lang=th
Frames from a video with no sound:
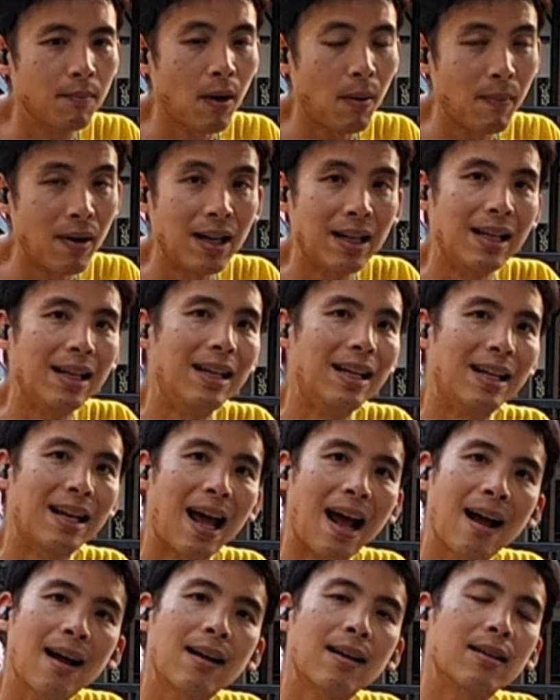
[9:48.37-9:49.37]
ประเมิน
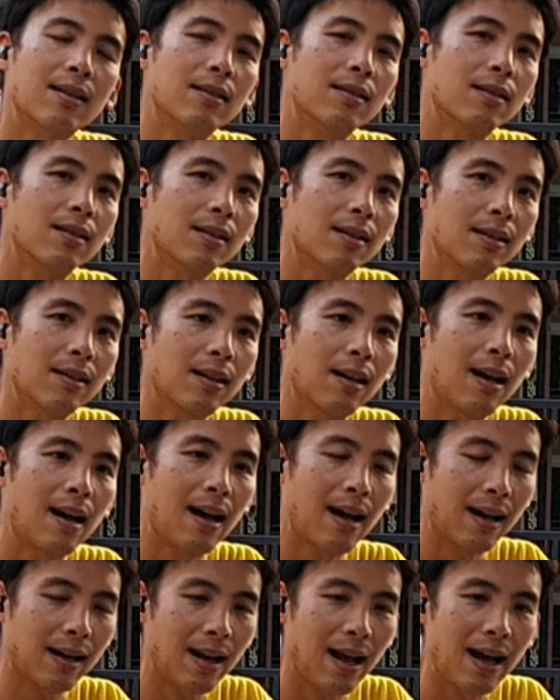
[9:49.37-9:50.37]
ดีๆ นะ
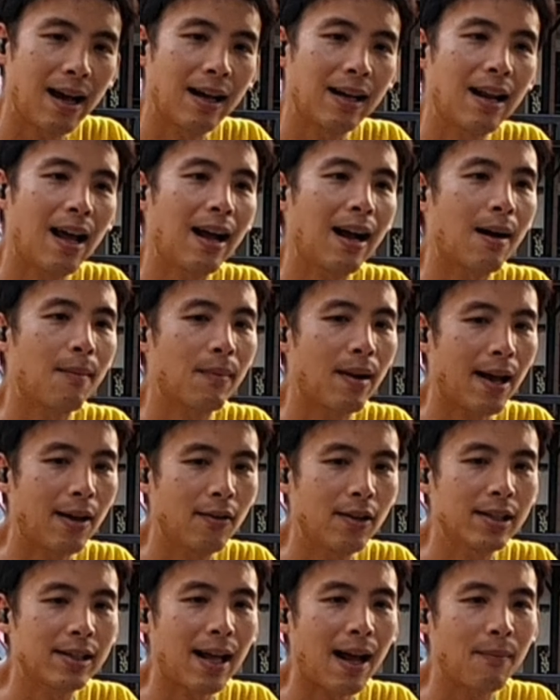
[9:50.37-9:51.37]
อ่าได้ได้กำไร
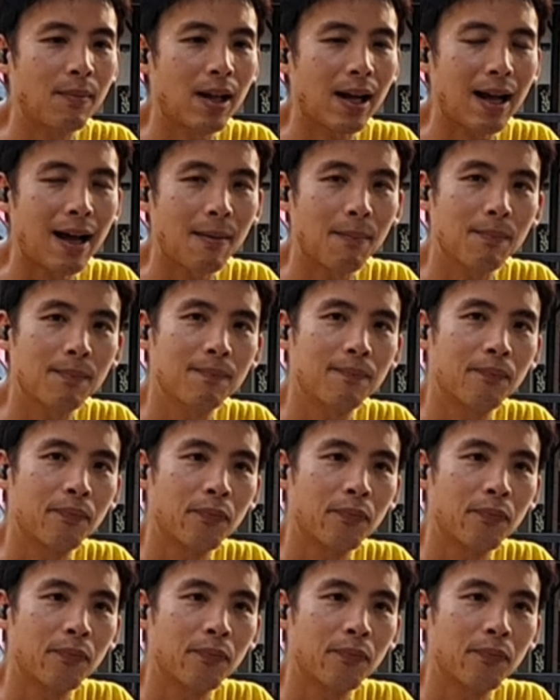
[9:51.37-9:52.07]
ด้วยซ้ำนะครับ